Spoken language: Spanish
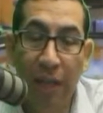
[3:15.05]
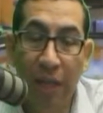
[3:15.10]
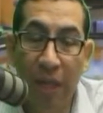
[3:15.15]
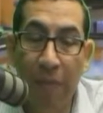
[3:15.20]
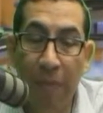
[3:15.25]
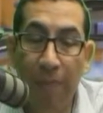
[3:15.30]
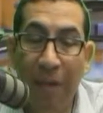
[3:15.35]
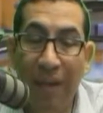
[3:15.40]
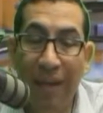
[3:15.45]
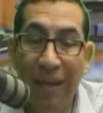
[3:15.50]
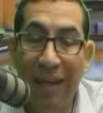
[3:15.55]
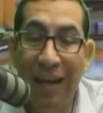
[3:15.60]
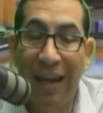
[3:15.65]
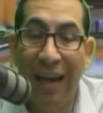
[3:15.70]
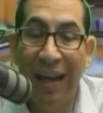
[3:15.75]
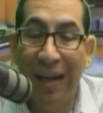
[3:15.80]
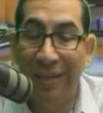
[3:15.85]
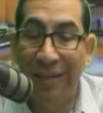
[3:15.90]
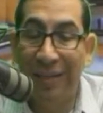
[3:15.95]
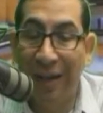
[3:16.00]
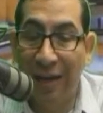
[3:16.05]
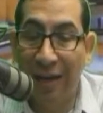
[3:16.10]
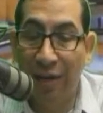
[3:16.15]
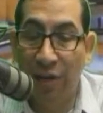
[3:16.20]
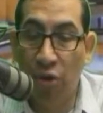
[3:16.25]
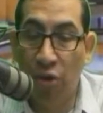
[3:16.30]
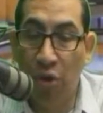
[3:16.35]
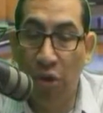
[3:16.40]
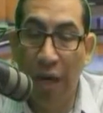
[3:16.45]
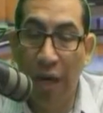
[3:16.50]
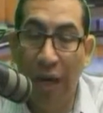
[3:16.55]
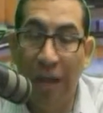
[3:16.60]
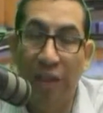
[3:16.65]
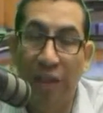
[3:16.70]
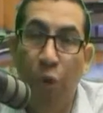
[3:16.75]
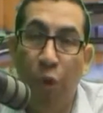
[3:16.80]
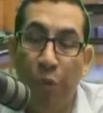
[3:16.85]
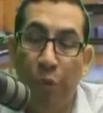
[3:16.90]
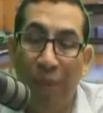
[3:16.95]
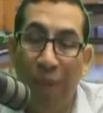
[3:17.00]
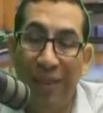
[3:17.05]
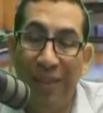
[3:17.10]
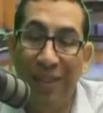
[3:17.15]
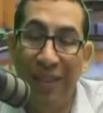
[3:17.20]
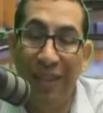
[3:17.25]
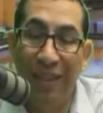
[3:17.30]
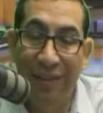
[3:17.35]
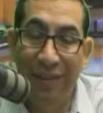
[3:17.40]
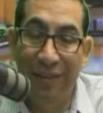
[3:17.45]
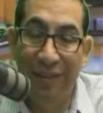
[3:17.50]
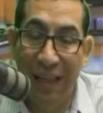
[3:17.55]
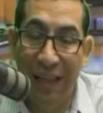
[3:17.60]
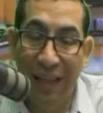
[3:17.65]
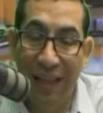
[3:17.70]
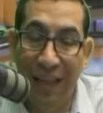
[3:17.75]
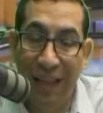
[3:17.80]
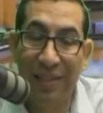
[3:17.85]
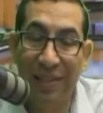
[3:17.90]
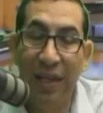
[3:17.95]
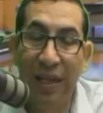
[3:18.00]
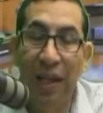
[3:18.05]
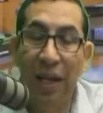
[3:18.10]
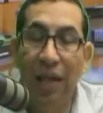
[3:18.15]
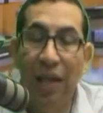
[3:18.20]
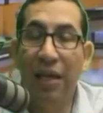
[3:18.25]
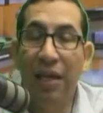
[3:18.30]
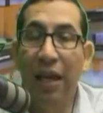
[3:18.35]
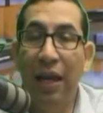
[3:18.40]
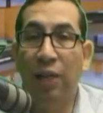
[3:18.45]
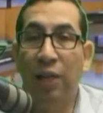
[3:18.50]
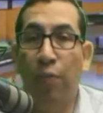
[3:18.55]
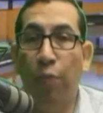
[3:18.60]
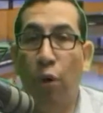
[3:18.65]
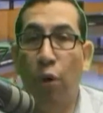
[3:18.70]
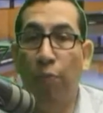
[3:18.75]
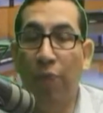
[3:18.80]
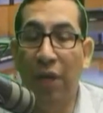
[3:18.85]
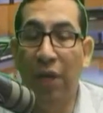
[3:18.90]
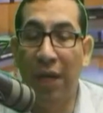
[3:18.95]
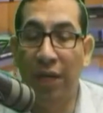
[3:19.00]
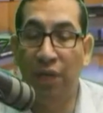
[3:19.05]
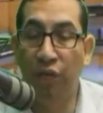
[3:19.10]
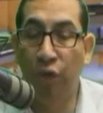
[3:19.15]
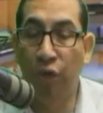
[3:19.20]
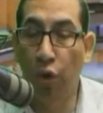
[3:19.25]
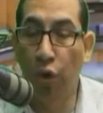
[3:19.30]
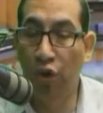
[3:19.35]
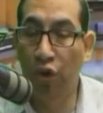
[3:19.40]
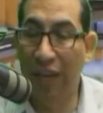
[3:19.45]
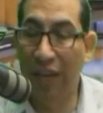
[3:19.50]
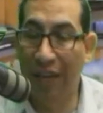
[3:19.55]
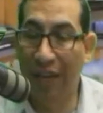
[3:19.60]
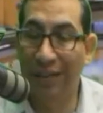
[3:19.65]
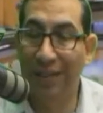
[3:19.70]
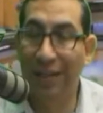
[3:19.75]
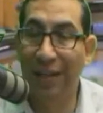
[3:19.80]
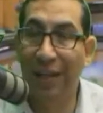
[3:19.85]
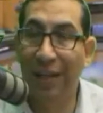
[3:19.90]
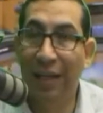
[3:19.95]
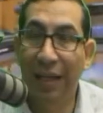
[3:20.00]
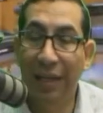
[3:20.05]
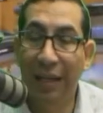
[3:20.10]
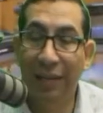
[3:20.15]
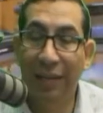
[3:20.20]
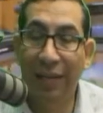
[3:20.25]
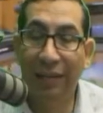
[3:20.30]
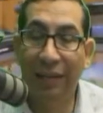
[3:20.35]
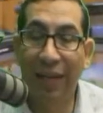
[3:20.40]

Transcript: y también predica la cerrazón en las propias identidades y en las propias fronteras.